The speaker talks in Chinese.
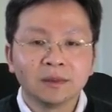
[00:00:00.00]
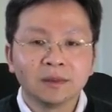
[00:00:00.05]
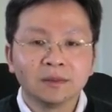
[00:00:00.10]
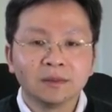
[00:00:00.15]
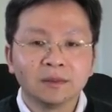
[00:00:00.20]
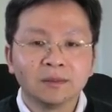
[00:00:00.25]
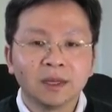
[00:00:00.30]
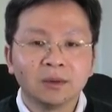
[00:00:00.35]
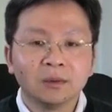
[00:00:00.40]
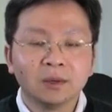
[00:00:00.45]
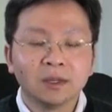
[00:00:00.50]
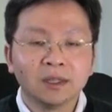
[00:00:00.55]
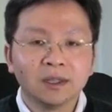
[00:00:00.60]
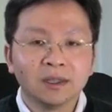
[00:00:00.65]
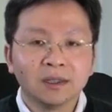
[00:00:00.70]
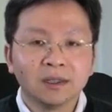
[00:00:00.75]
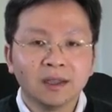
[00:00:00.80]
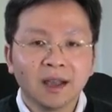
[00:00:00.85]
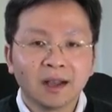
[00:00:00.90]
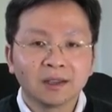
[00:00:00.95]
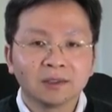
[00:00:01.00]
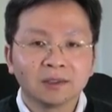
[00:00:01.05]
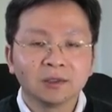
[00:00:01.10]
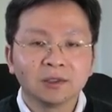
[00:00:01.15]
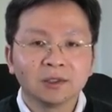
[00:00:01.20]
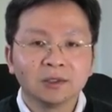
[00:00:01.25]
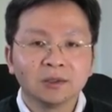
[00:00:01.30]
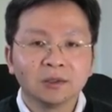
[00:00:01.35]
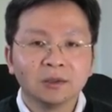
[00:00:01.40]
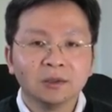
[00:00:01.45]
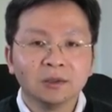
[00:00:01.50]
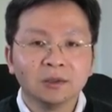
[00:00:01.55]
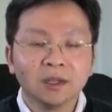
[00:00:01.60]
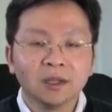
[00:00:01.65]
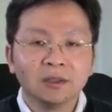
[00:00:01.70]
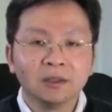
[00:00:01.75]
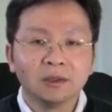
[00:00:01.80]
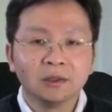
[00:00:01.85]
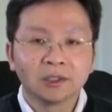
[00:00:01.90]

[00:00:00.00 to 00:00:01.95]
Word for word: 美国的亚洲智库有